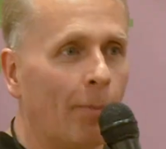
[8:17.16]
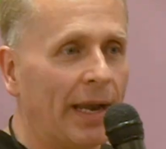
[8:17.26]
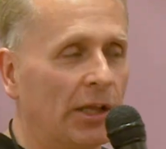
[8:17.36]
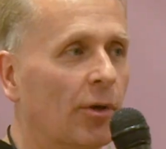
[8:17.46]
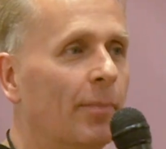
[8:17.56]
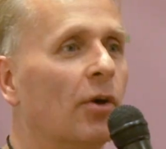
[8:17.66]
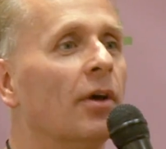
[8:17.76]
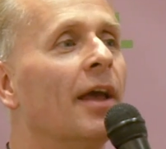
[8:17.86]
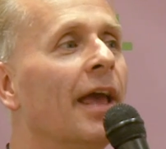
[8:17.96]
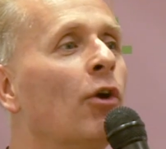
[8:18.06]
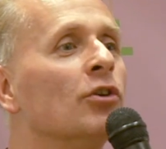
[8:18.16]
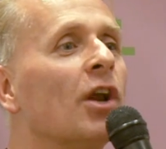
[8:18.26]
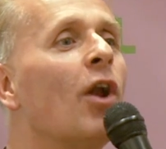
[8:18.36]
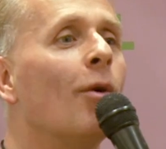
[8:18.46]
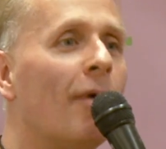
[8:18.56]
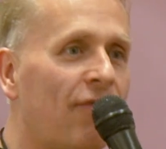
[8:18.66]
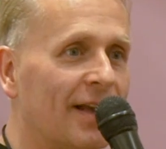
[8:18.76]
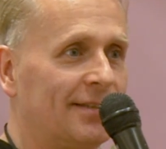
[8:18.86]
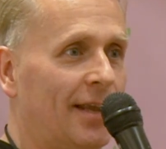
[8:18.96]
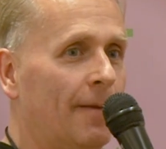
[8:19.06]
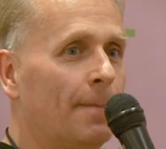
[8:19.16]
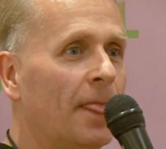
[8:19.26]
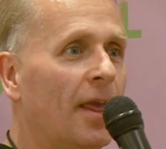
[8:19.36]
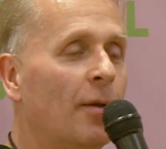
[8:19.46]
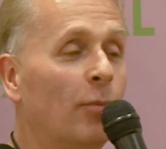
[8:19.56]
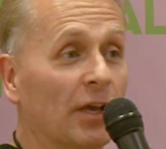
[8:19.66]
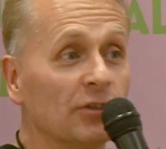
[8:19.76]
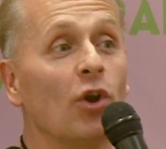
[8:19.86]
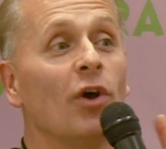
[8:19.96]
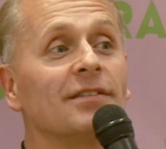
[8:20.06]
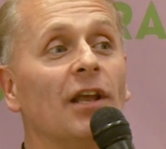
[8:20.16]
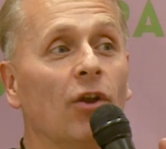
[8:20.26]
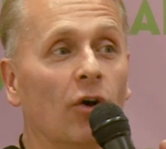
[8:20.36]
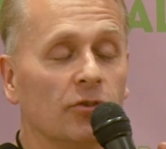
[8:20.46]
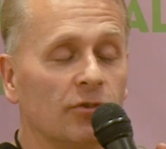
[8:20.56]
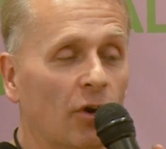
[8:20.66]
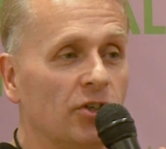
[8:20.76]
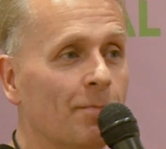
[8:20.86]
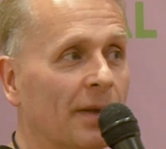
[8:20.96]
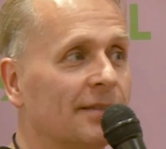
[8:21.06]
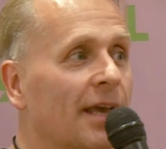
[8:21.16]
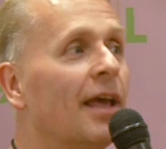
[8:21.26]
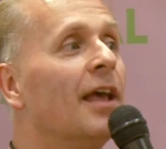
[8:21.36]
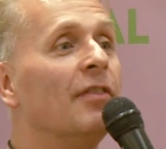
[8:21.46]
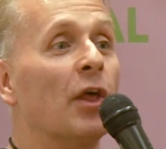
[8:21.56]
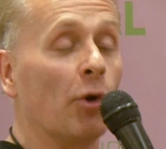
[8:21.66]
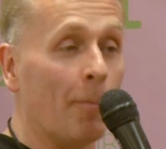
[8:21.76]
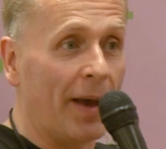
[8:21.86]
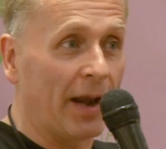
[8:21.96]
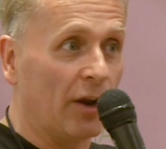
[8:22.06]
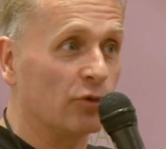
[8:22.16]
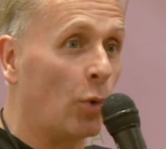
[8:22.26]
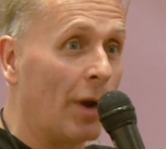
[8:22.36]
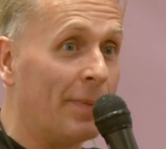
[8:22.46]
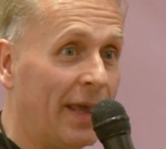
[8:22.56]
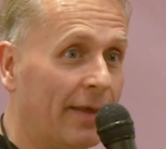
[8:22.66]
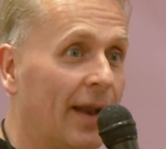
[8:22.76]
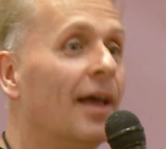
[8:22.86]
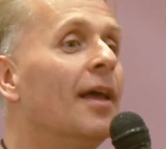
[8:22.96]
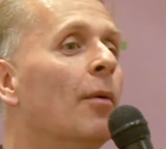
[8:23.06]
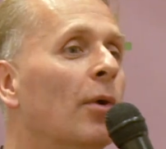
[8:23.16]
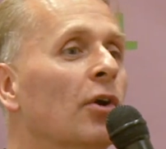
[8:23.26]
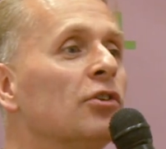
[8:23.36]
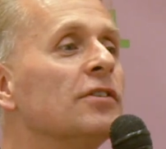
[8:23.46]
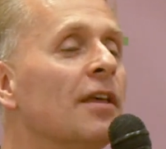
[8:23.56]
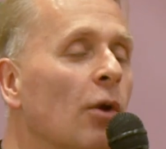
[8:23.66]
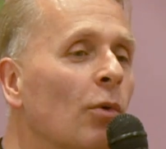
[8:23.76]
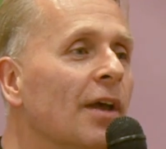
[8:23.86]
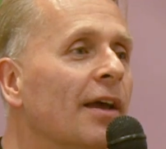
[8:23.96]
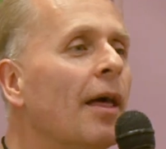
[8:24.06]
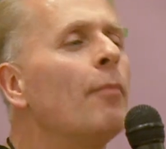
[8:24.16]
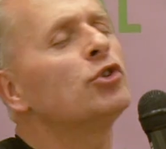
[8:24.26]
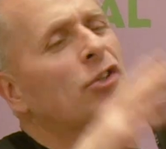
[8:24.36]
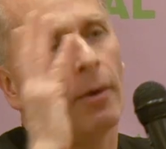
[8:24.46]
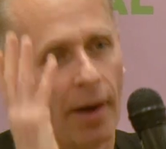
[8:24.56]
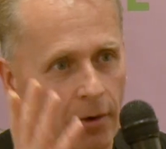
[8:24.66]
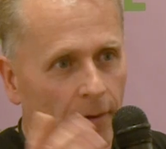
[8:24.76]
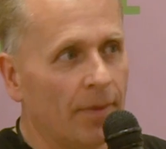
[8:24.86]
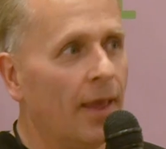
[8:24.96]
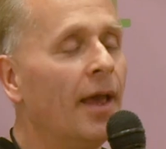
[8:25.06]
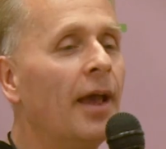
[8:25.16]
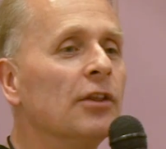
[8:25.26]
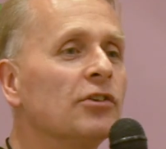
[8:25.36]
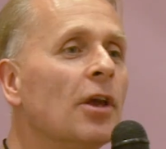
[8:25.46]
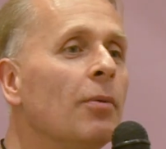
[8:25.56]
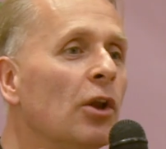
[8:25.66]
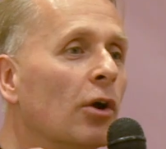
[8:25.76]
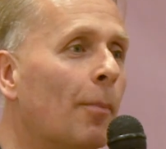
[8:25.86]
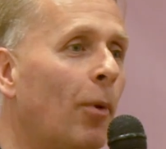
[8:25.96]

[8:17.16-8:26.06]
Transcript: un palito, pero encontraron algo más fácil. Porque eso lo hacen los, chimpancés, de romperlas con una piedra. Bueno, estos se dieron cuenta que era mucho trabajo. Entonces vieron que